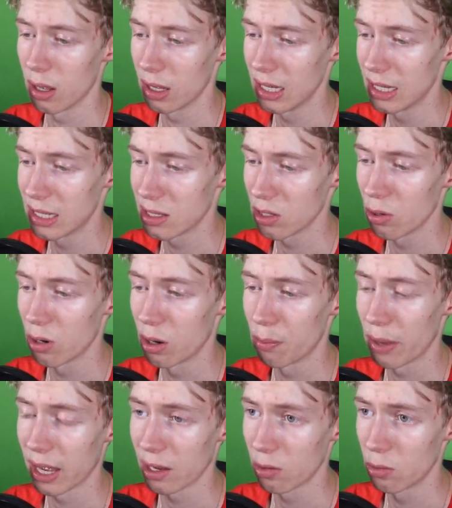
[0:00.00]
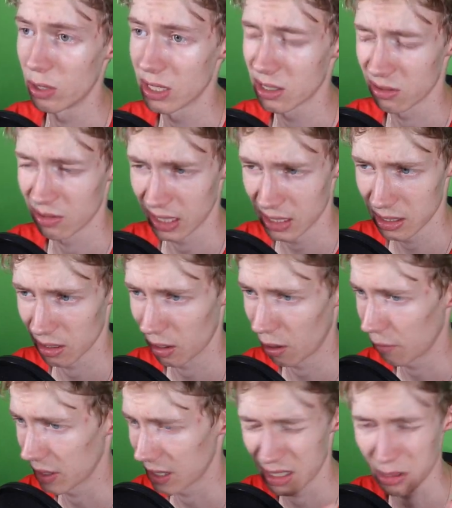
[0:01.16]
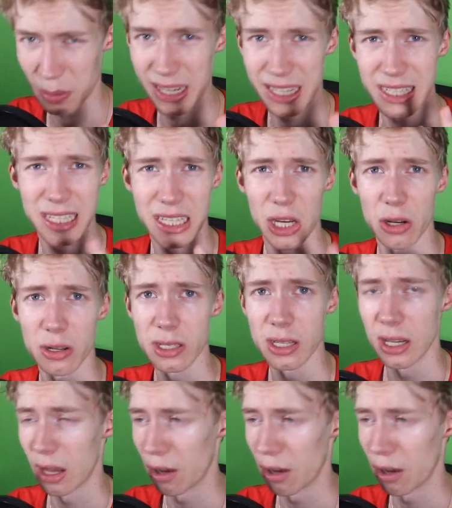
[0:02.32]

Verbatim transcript: Eat Your Pancreas was? Ich hoffe, ich spreche das richtig aus.